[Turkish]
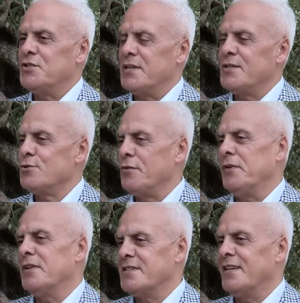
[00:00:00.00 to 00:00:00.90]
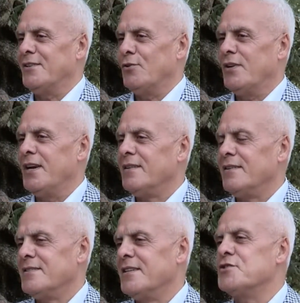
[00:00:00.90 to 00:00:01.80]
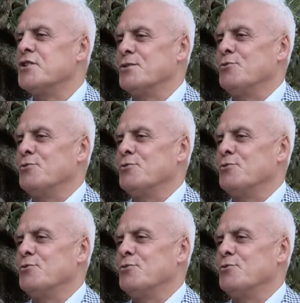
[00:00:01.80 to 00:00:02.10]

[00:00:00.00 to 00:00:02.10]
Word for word: içeceğiz, sofralı zeytin olarak satışa